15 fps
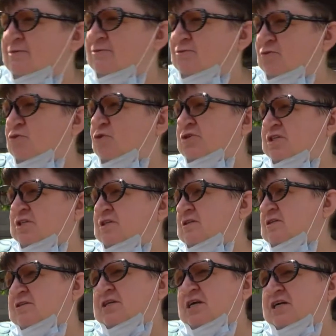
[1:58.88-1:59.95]
Ну, хоть
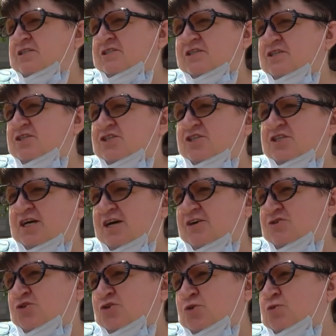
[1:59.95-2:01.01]
и некоторые
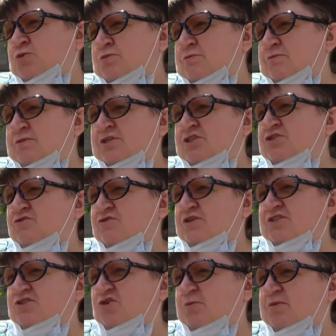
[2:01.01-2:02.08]
считают, что ничего
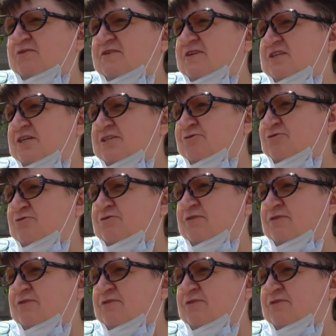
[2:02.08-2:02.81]
особого нет тут.